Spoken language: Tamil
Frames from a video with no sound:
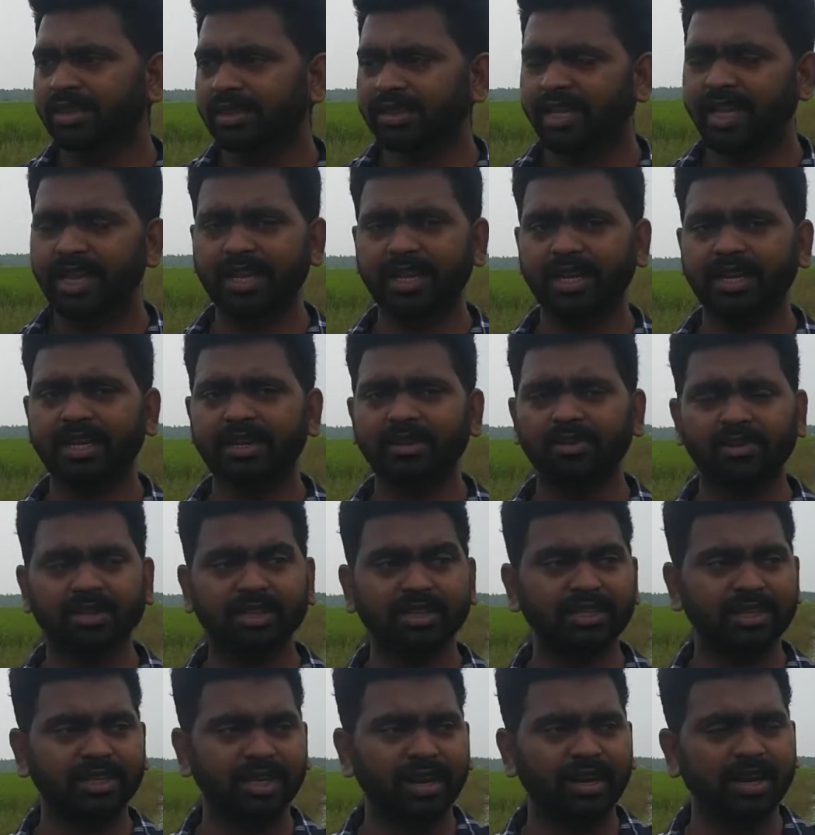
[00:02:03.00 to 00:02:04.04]
தேனின்னு
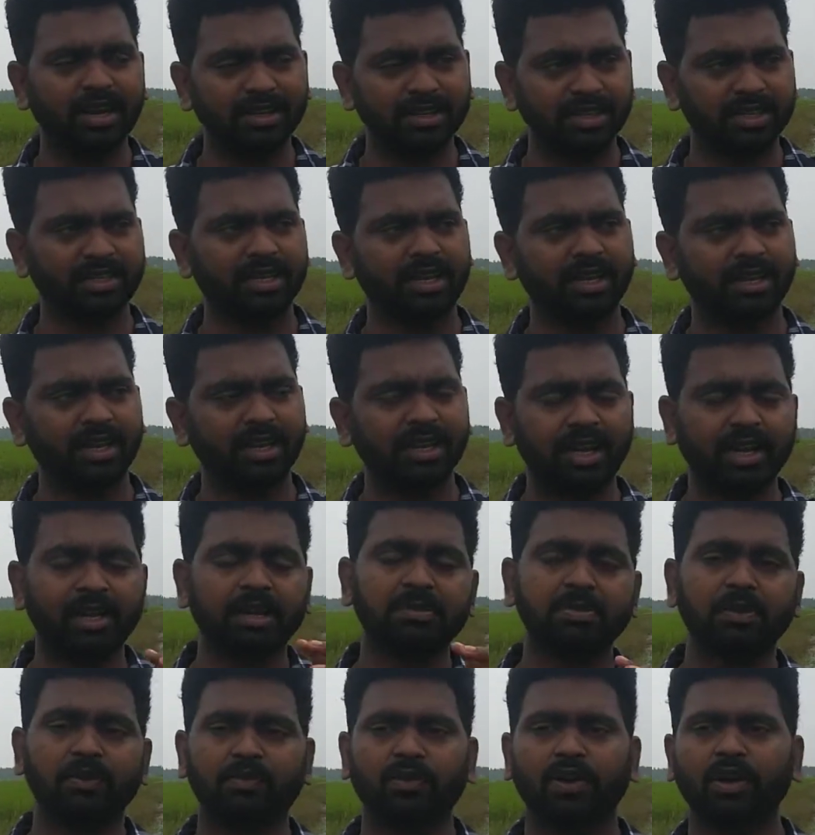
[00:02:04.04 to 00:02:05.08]
வந்துட்டாலே டிக்டாக்ல
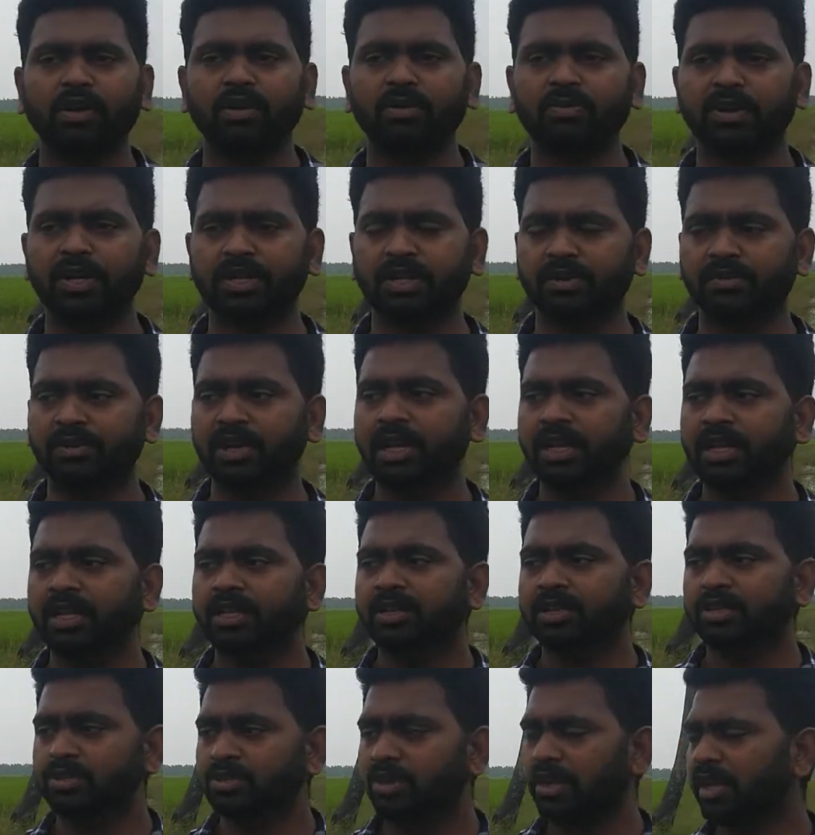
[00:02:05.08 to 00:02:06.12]
கண்டிப்பாக ஃபாலோ பண்ணிடுவேன்
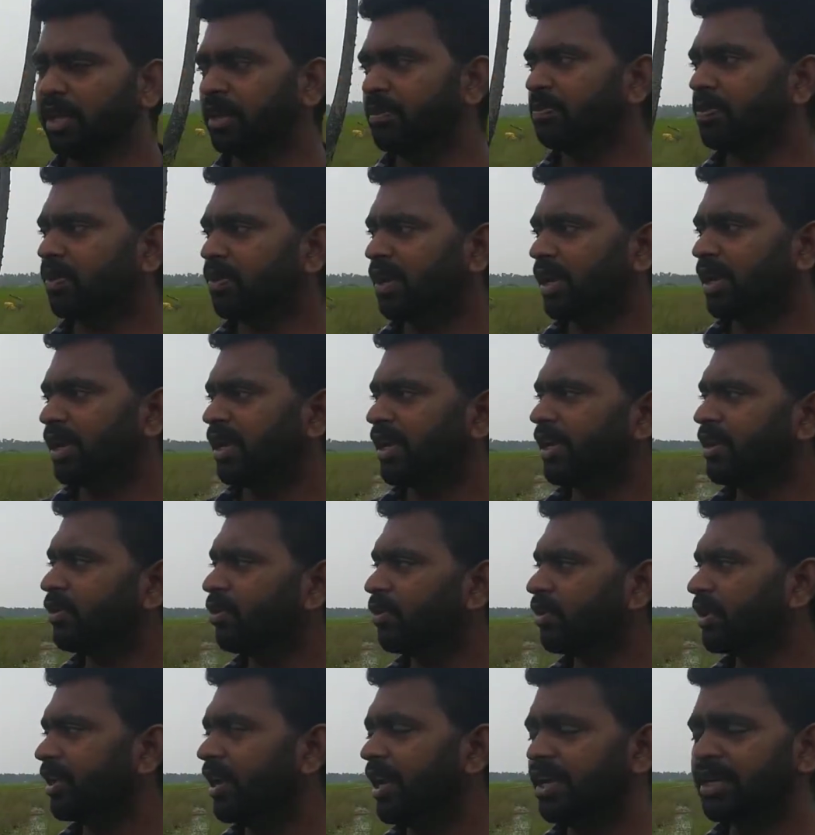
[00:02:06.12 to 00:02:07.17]
ஸோ இப்போ நான்
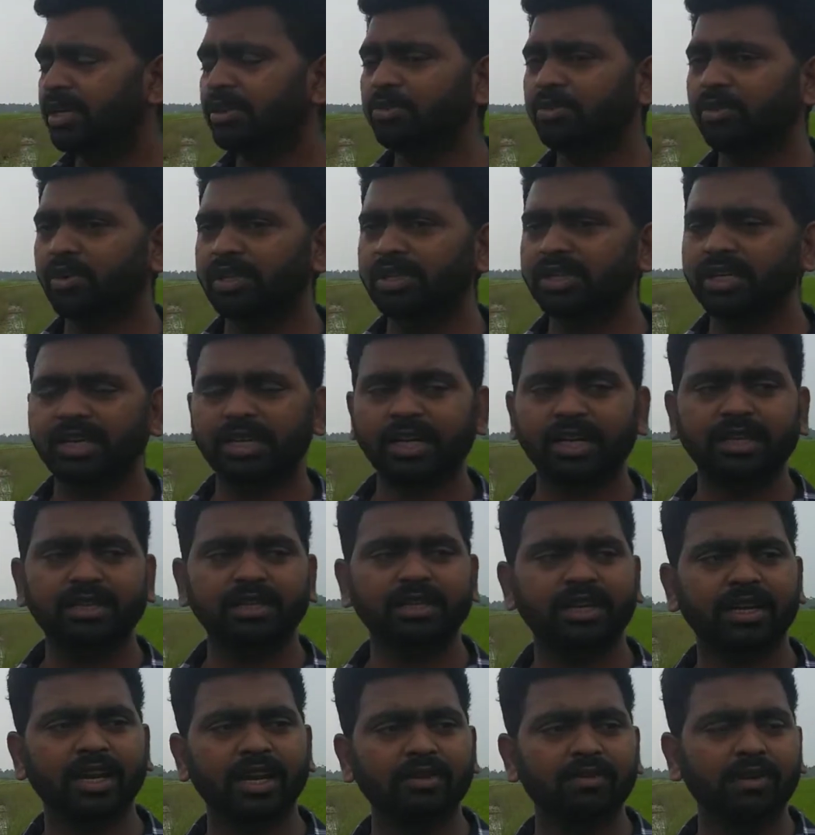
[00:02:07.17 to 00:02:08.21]
என்னோடய நேட்டிவ்க்கு வந்திருக்கேன்
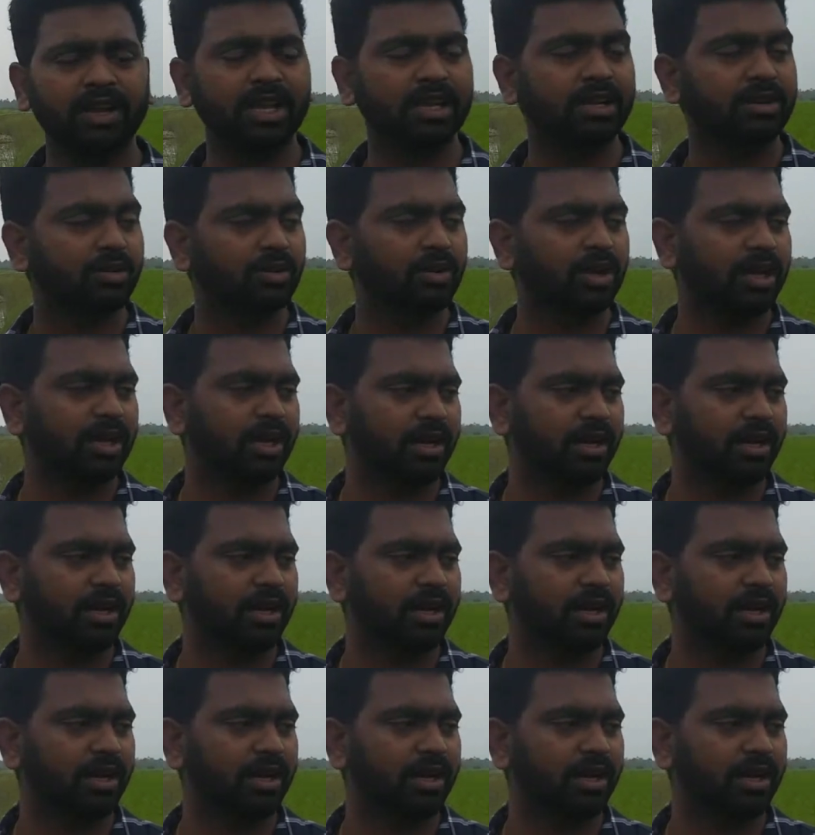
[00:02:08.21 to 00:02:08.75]
இந்த நெல் வயல் கூட